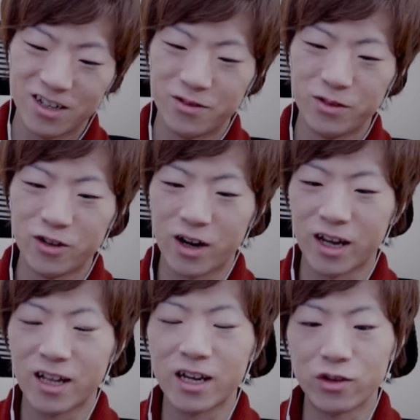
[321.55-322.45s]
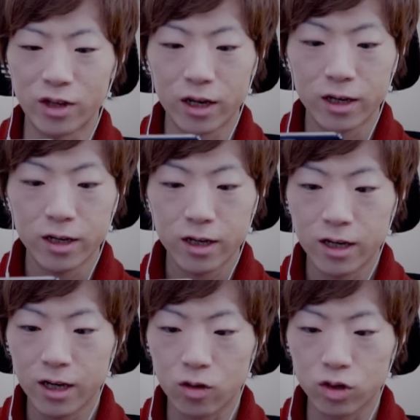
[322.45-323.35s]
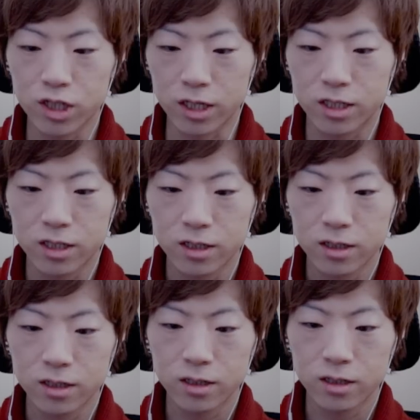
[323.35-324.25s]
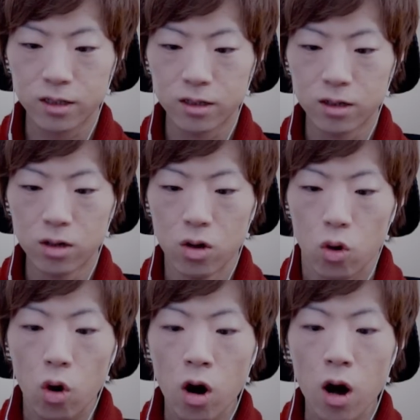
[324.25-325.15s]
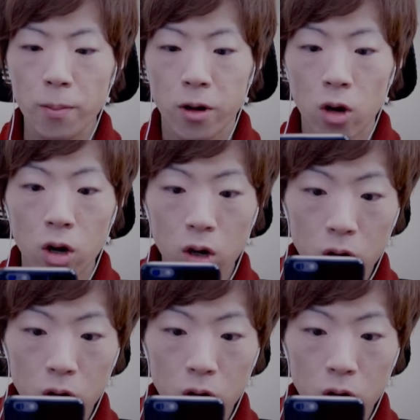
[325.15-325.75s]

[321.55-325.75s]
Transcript: えー、見るわけないよねえー、こっちですおお